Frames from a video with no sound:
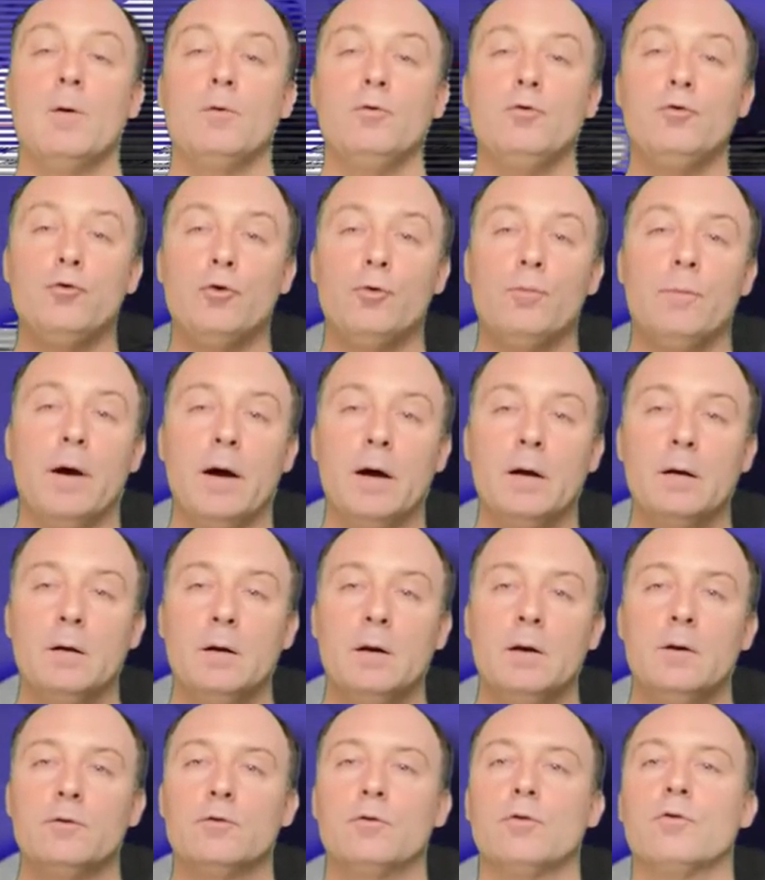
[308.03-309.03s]
Demain,
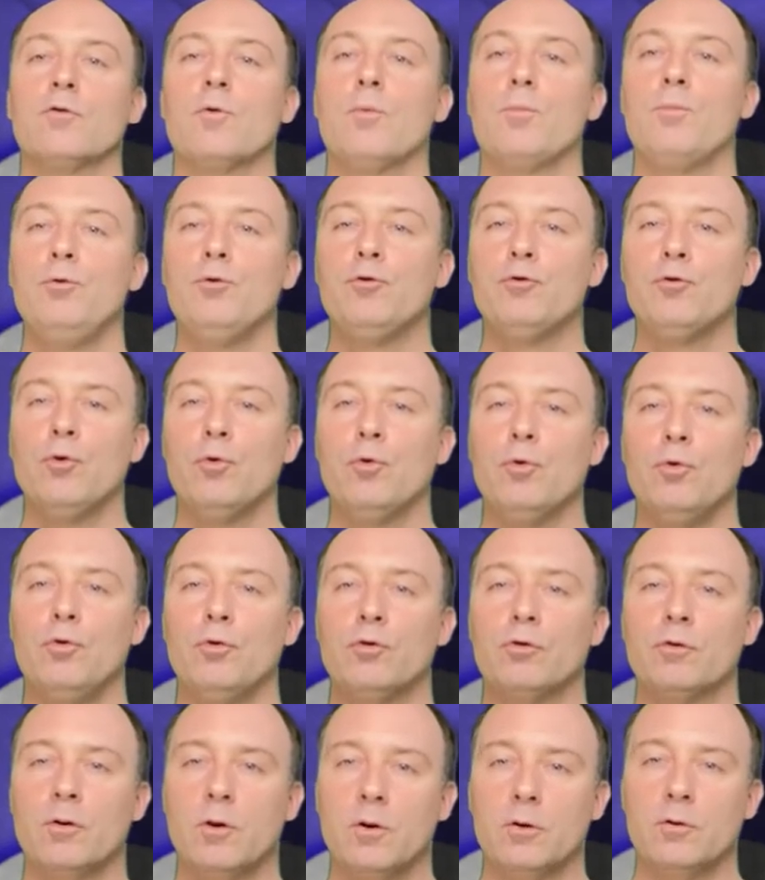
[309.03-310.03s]
ce sera plutôt
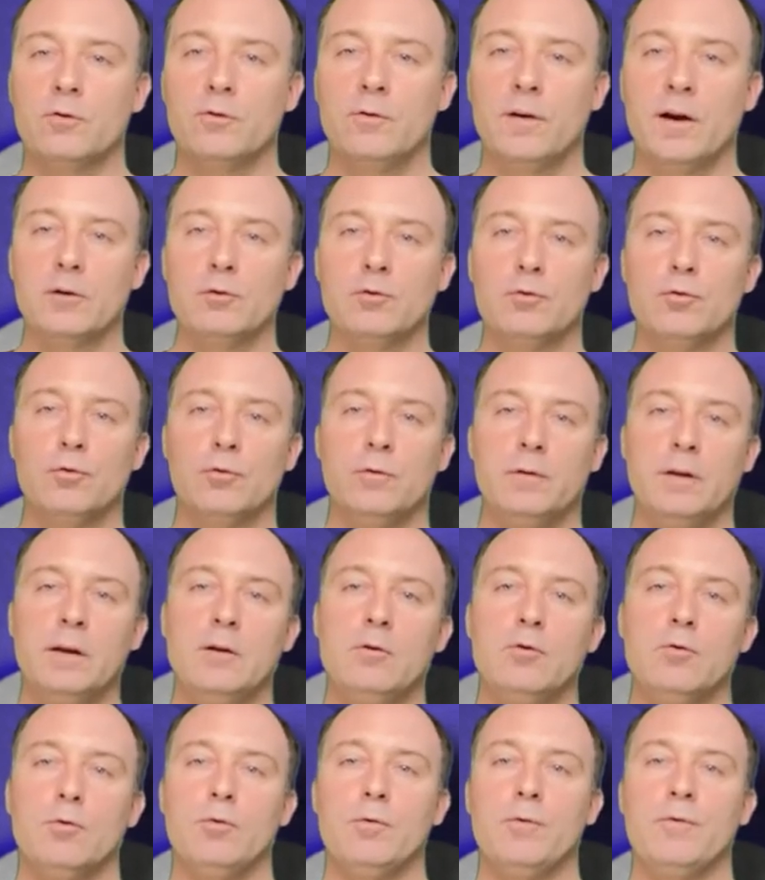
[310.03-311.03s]
le transfert de données,
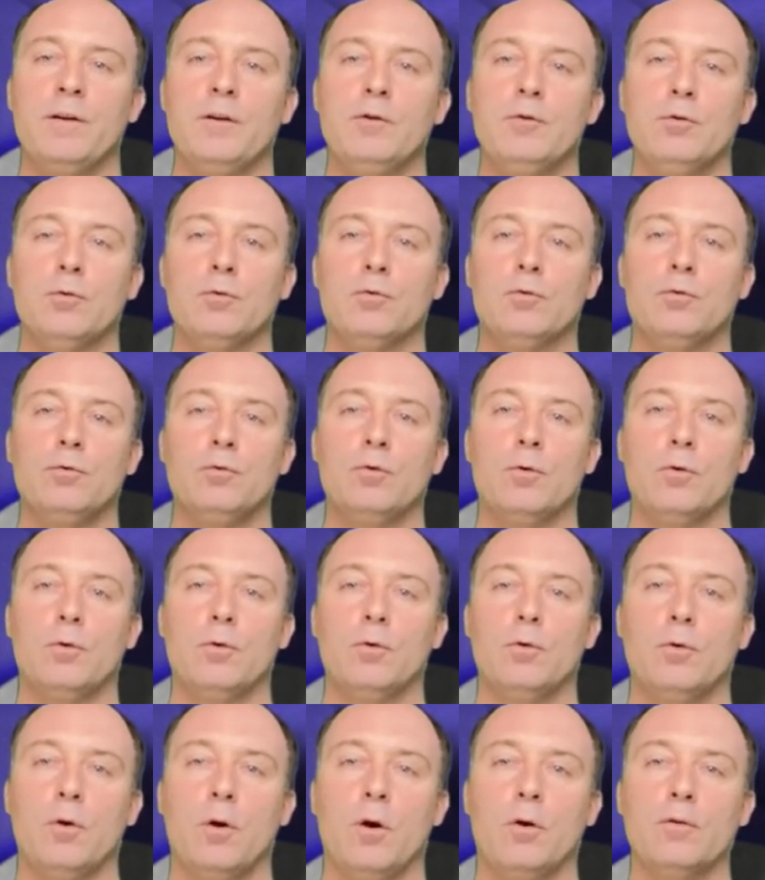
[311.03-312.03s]
le, fait qu'une
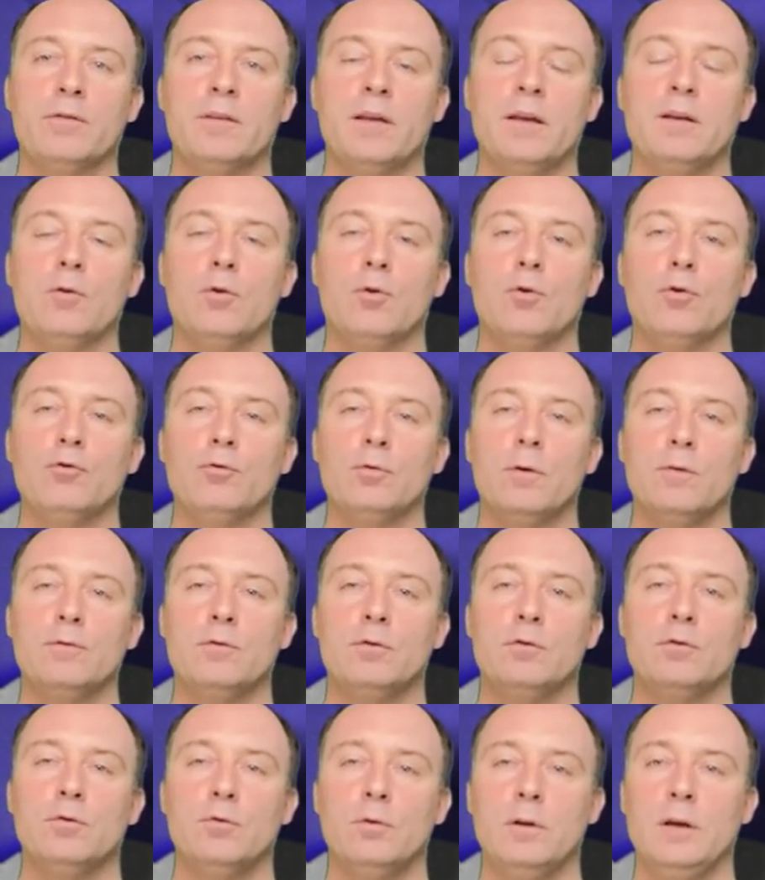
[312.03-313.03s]
antenne reçoive
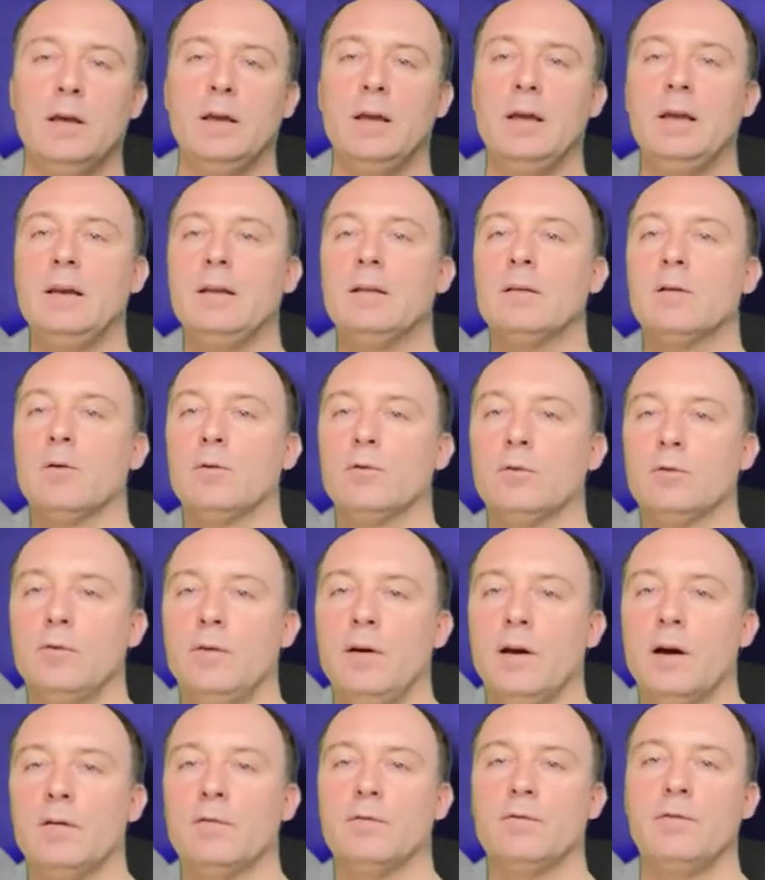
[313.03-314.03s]
des données et les
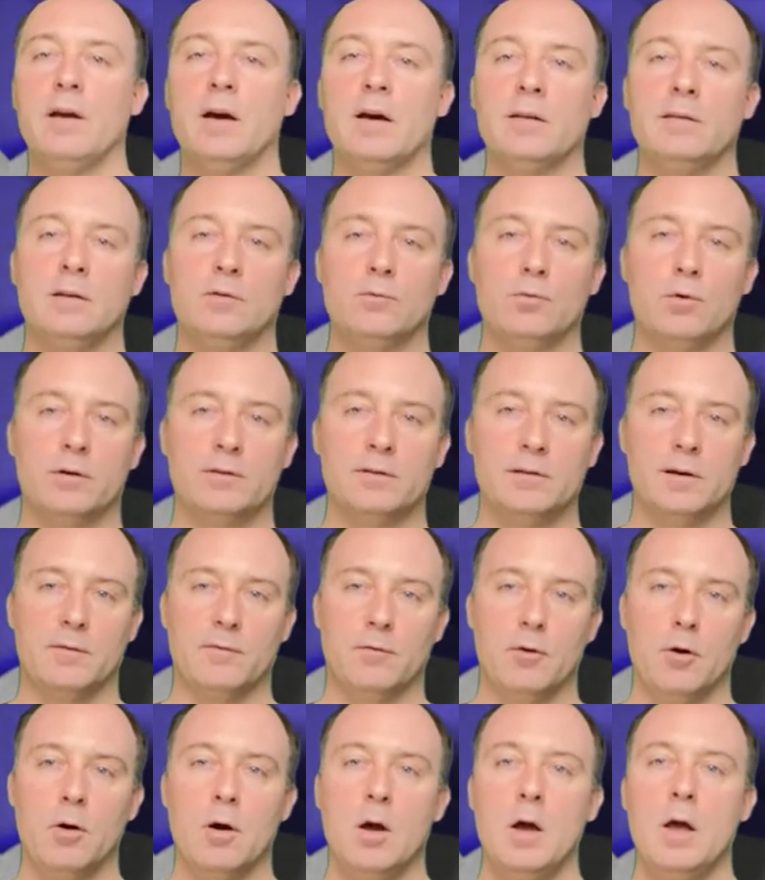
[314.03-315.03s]
transfère vers un network
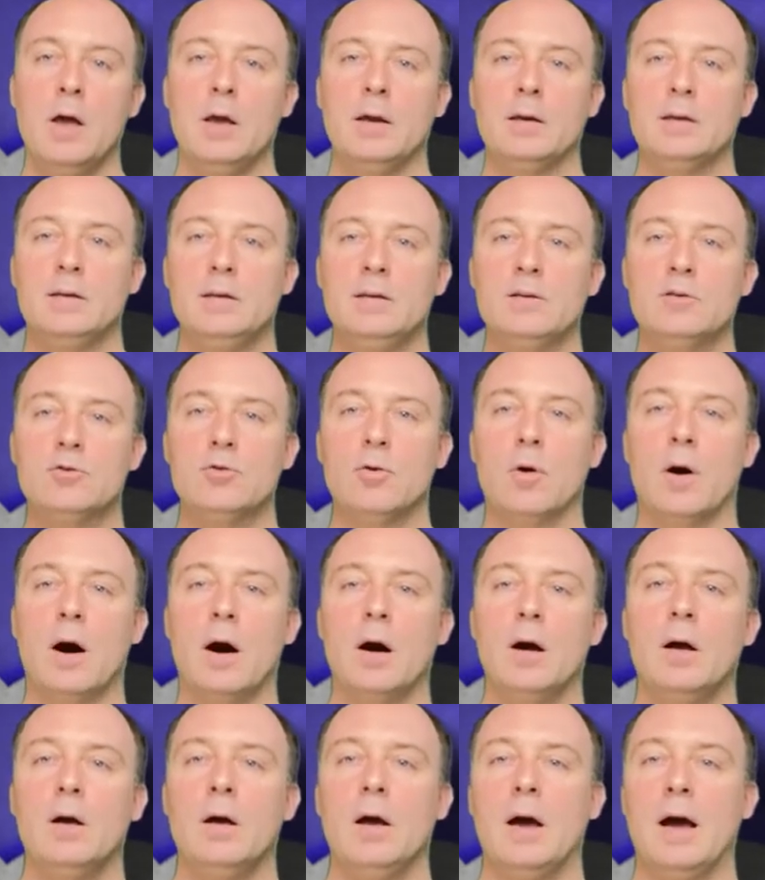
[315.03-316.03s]
server, qui
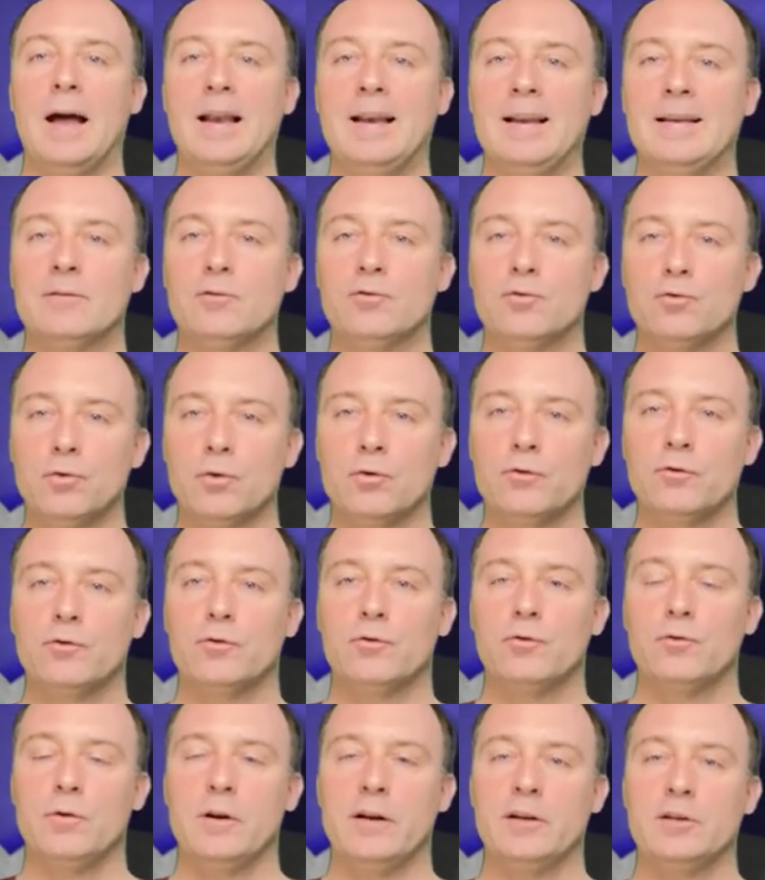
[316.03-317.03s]
sera à la
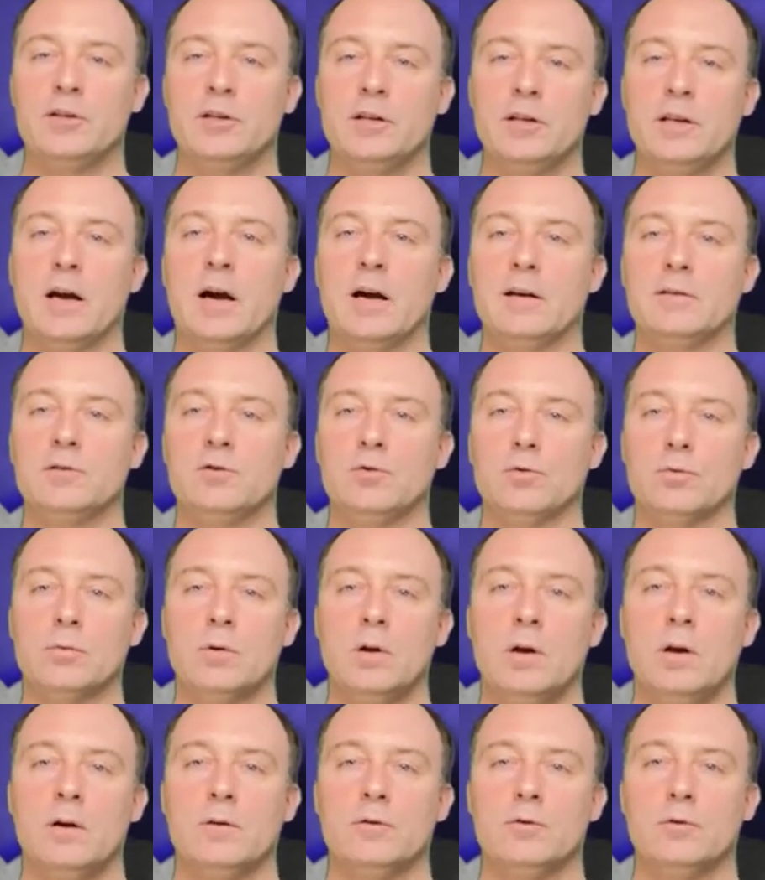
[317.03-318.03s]
source de la génération
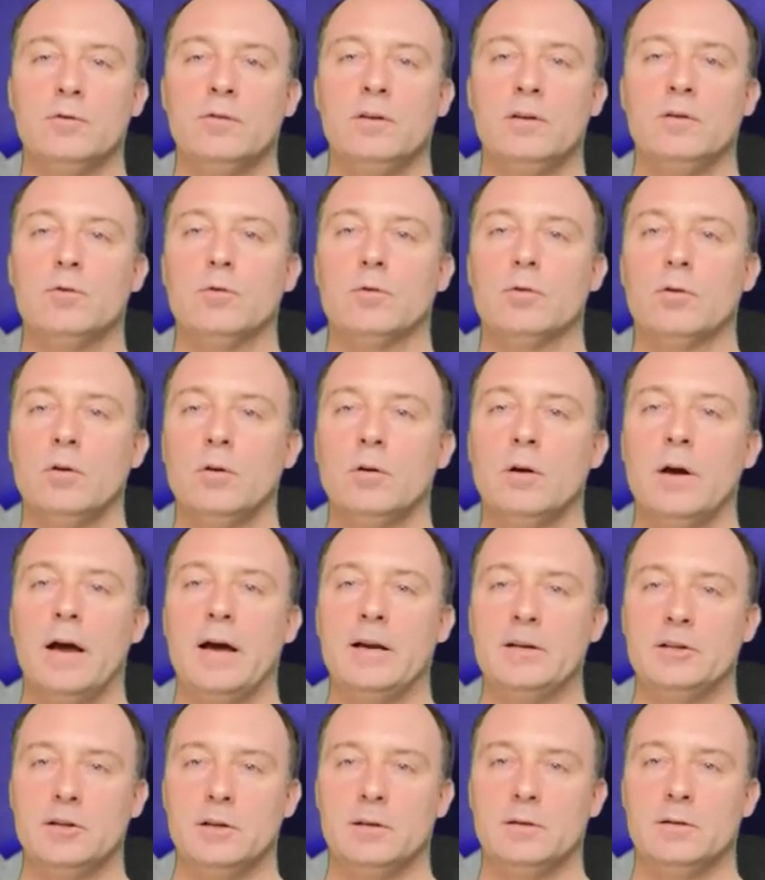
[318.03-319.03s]
de ces tokens
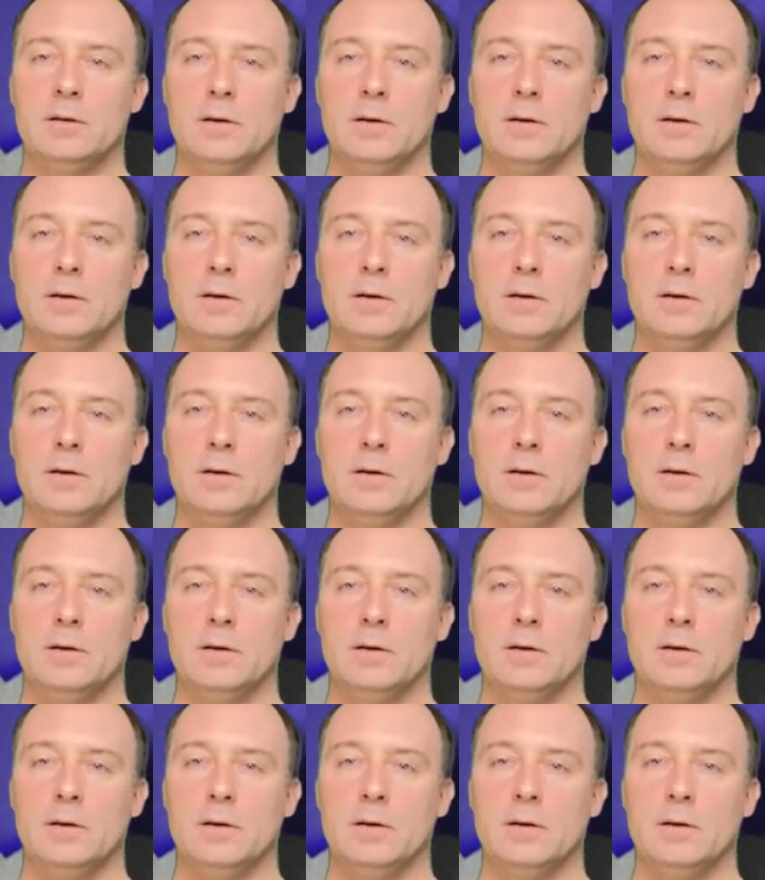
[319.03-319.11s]
HNT.